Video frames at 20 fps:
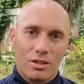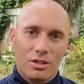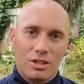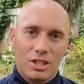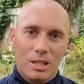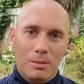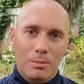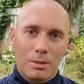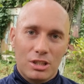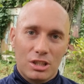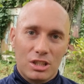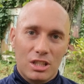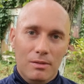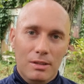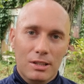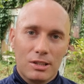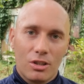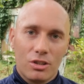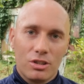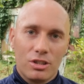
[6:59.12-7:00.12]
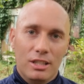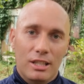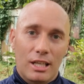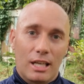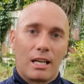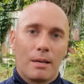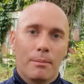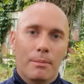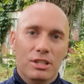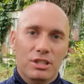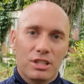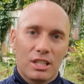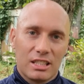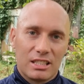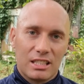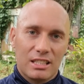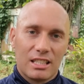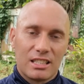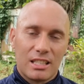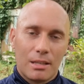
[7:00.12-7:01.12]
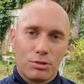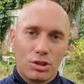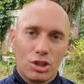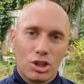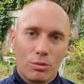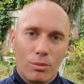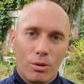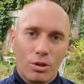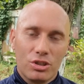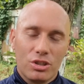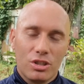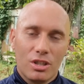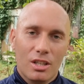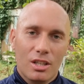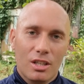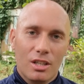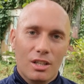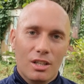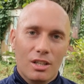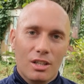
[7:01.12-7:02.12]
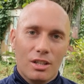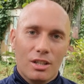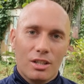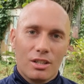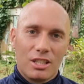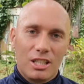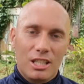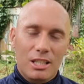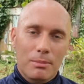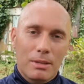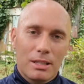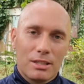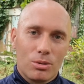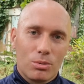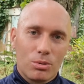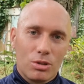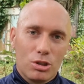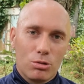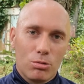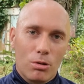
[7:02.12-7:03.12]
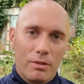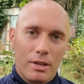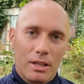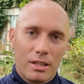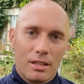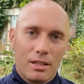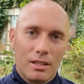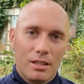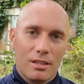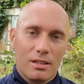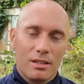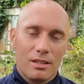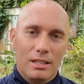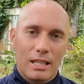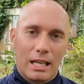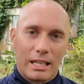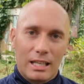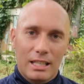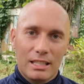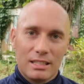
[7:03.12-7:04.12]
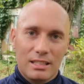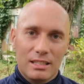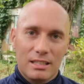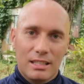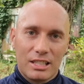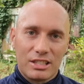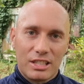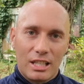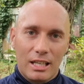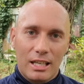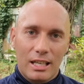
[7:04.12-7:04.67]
czym jest rzeczywistość, jaka będzie nasza, nasza przyszłość, kim jest drugi człowiek, jaka jest nasza